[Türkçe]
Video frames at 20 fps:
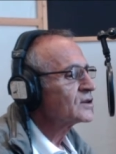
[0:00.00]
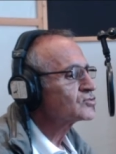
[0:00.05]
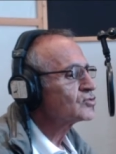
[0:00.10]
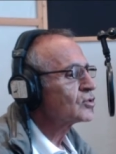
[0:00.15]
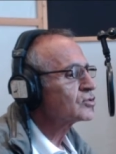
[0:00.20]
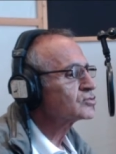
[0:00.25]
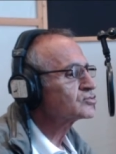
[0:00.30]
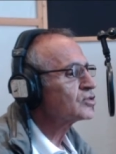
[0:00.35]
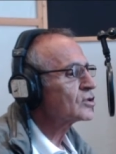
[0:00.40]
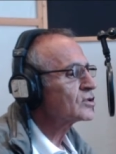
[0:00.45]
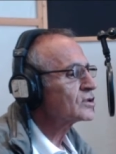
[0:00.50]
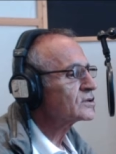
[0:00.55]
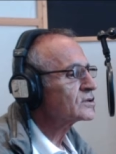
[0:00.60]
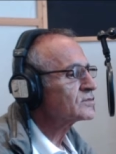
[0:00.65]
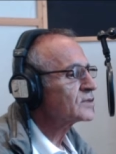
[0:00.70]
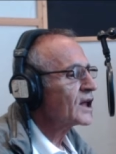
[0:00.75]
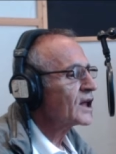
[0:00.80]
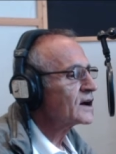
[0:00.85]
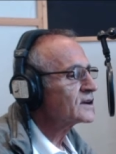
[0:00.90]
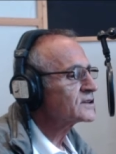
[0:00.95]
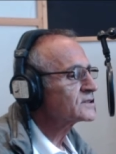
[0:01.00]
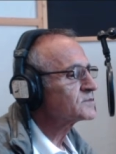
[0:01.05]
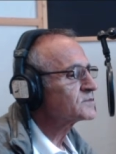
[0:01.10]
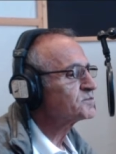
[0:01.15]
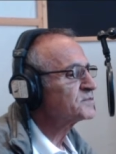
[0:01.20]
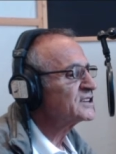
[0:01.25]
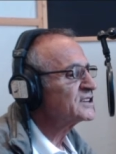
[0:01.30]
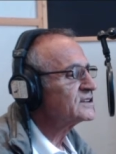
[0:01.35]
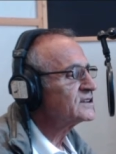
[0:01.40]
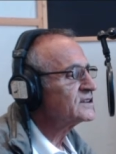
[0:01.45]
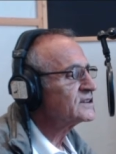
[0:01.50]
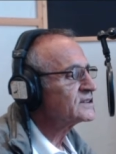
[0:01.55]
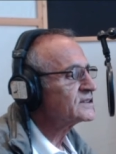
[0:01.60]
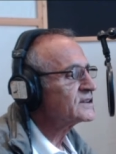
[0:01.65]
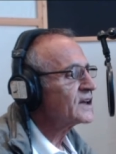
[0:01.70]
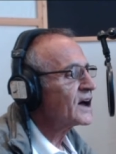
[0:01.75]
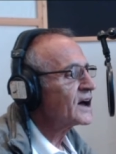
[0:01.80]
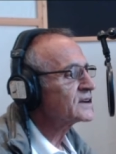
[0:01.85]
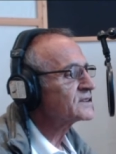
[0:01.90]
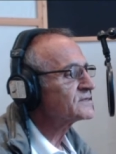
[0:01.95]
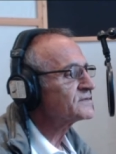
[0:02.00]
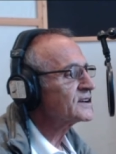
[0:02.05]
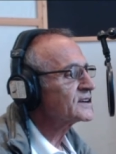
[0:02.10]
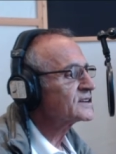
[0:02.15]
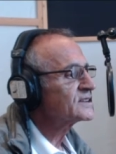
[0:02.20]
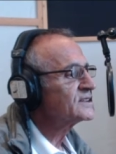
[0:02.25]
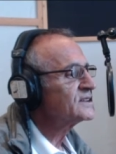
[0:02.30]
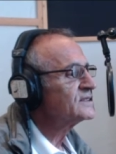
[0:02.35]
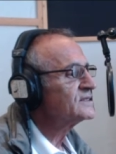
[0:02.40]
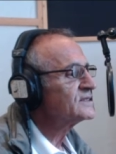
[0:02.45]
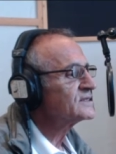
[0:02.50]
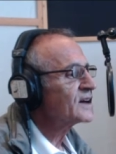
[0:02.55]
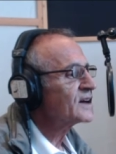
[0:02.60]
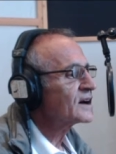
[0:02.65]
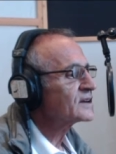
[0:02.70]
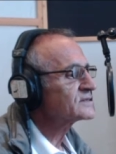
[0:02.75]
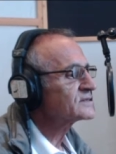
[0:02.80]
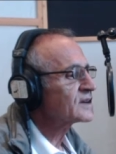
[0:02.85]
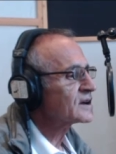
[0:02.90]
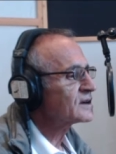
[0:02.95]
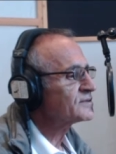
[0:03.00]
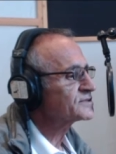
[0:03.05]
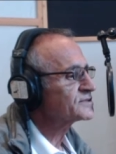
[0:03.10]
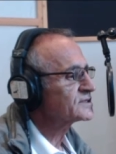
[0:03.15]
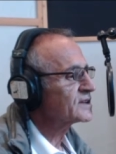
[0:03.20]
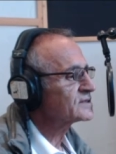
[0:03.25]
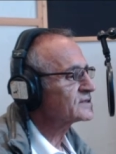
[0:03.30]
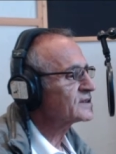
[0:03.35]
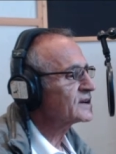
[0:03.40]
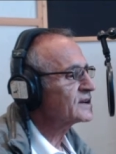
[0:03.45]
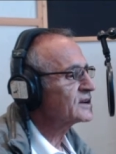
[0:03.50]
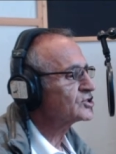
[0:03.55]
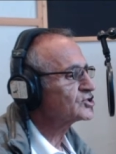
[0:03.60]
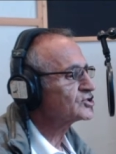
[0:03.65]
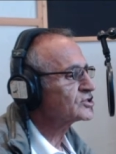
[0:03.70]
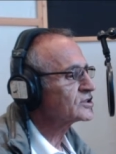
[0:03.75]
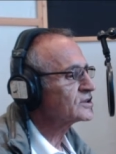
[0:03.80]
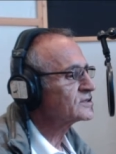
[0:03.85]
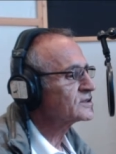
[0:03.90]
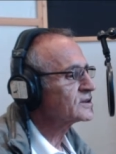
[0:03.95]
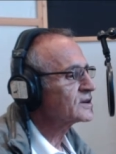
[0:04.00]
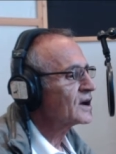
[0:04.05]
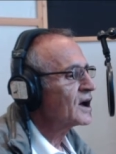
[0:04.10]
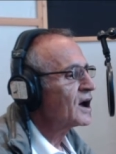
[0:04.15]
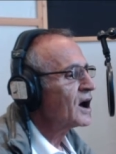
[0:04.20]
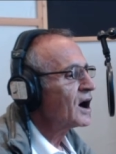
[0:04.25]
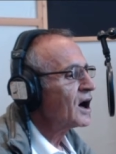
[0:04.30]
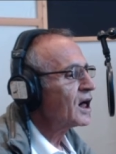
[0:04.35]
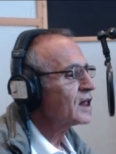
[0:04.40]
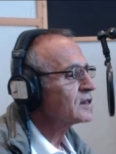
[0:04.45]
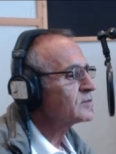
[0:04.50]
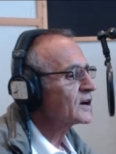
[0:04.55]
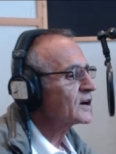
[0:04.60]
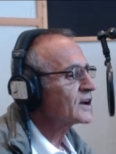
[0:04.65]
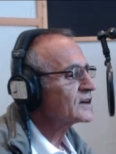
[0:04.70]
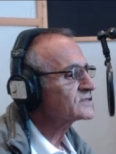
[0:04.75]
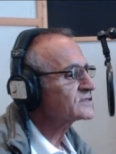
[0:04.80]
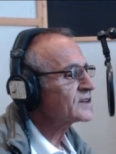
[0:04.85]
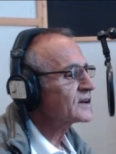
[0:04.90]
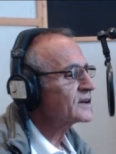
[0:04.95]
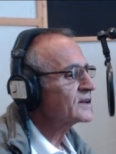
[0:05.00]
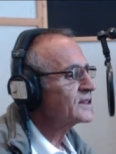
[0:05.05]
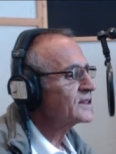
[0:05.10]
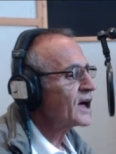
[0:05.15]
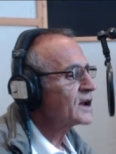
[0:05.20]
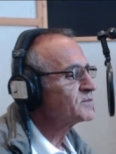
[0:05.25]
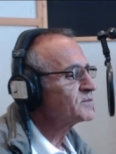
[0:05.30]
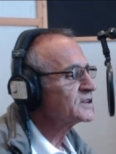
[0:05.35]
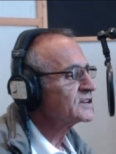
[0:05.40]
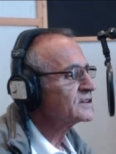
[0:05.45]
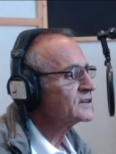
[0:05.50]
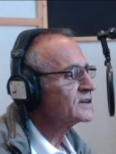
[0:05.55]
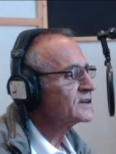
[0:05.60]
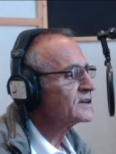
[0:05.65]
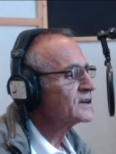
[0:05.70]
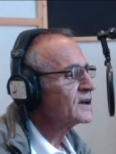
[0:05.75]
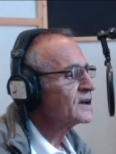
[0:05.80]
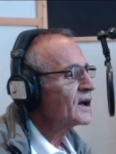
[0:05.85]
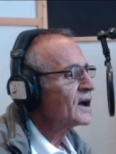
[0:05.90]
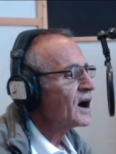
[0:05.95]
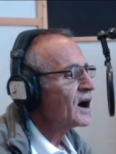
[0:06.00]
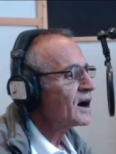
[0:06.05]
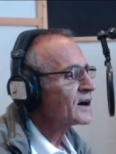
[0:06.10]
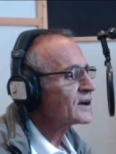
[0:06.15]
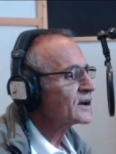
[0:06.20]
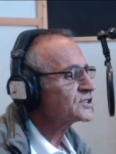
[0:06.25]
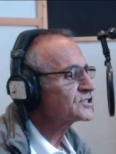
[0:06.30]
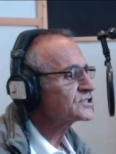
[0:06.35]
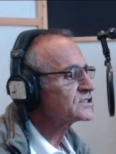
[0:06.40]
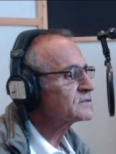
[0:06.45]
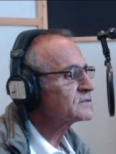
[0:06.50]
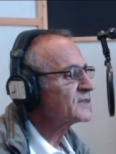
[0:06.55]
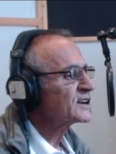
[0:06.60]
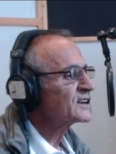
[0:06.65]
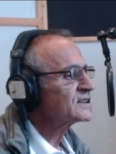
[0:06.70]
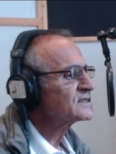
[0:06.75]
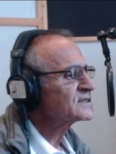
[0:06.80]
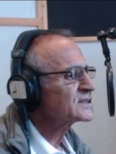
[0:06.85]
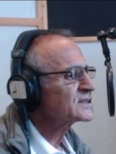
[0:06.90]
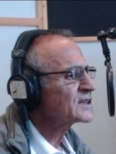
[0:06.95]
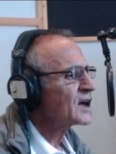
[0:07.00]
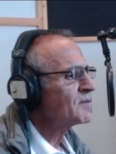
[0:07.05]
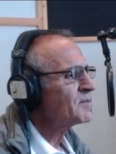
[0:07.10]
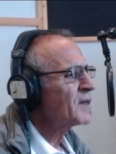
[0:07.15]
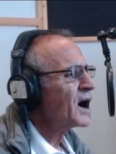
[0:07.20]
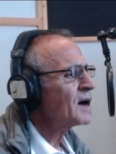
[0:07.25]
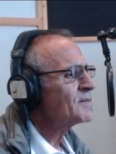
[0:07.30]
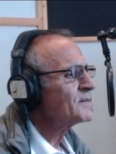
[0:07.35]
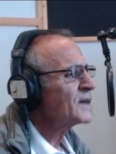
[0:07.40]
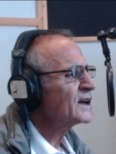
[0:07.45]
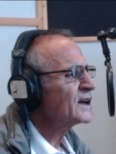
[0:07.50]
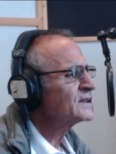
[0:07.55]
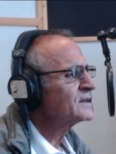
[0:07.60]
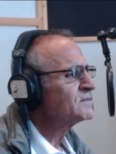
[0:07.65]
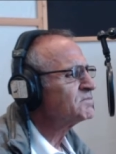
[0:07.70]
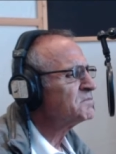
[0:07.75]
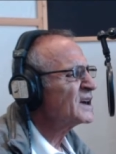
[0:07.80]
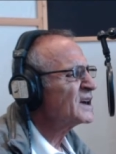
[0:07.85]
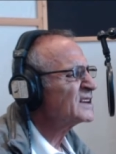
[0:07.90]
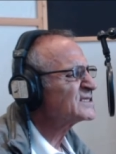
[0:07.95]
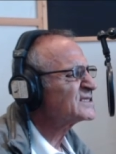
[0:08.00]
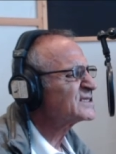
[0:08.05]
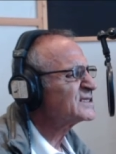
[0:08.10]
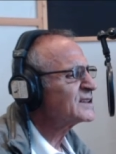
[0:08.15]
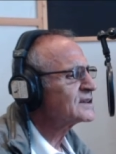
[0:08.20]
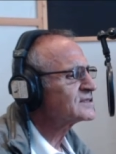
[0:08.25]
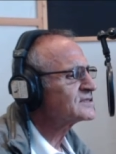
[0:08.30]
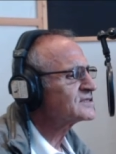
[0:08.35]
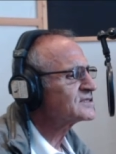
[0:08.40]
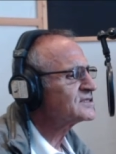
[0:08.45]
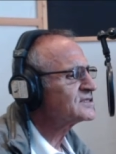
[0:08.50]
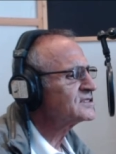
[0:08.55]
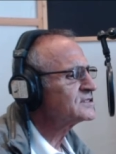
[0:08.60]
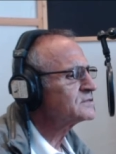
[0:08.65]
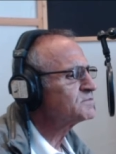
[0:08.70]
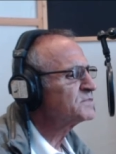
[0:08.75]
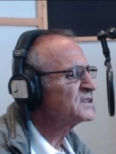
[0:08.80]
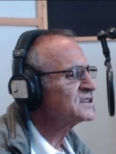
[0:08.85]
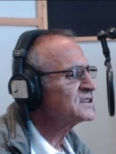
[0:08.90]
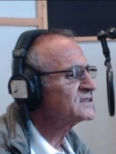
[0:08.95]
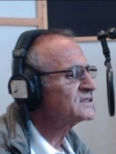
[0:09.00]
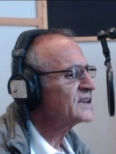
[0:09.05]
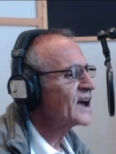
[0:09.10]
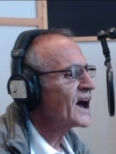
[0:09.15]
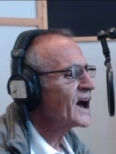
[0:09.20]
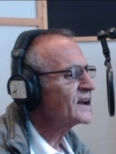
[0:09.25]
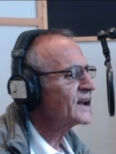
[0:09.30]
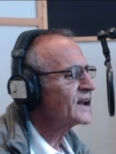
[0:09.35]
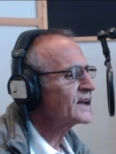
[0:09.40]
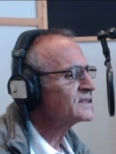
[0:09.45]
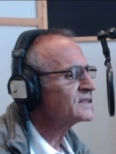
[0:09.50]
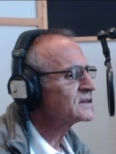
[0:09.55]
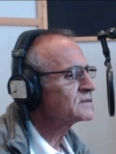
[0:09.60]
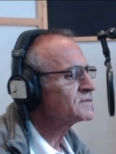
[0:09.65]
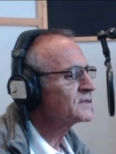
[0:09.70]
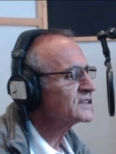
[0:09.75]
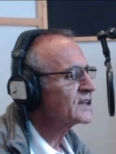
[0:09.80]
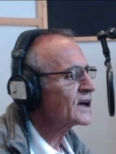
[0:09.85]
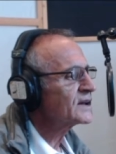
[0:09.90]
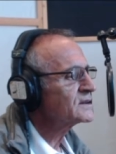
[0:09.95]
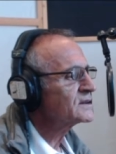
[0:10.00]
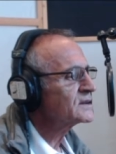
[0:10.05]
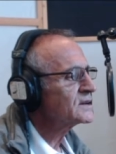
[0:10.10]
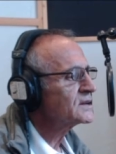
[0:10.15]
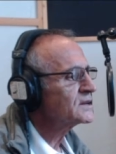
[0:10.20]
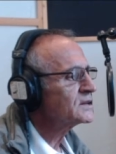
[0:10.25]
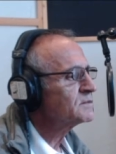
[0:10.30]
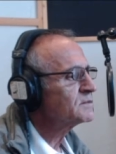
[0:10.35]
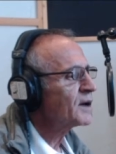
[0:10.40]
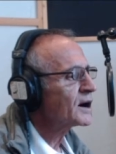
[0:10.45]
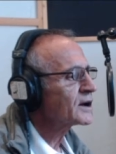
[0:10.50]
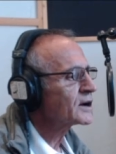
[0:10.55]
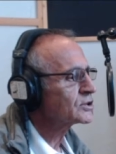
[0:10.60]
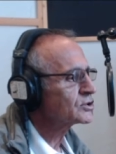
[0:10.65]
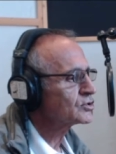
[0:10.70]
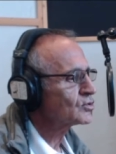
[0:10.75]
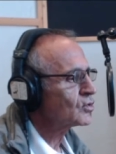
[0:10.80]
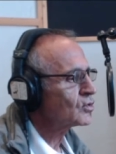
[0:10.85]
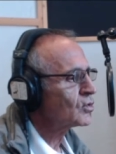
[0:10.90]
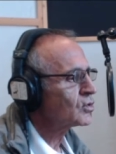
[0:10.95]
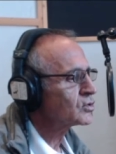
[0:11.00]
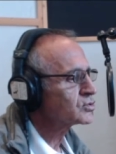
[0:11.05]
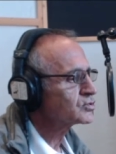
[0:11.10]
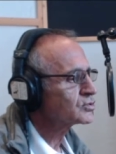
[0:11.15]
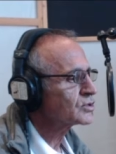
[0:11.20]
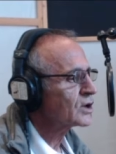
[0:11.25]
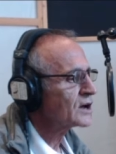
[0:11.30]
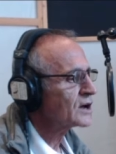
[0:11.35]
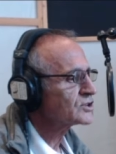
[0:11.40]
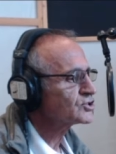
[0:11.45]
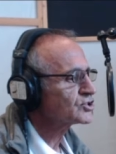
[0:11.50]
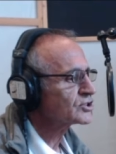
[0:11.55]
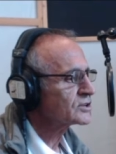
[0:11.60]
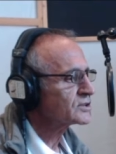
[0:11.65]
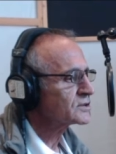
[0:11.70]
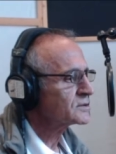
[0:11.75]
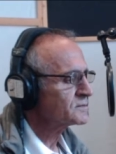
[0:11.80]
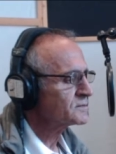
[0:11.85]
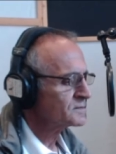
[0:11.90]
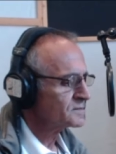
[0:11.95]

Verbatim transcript: doktorlar, birlikler ve klinikler tarafından da eleştirildi. Alman Hastaneler Birliği araştırmanın tamamen mesnetsiz bir değerlendirmeden ibaret olduğunu açıkladı.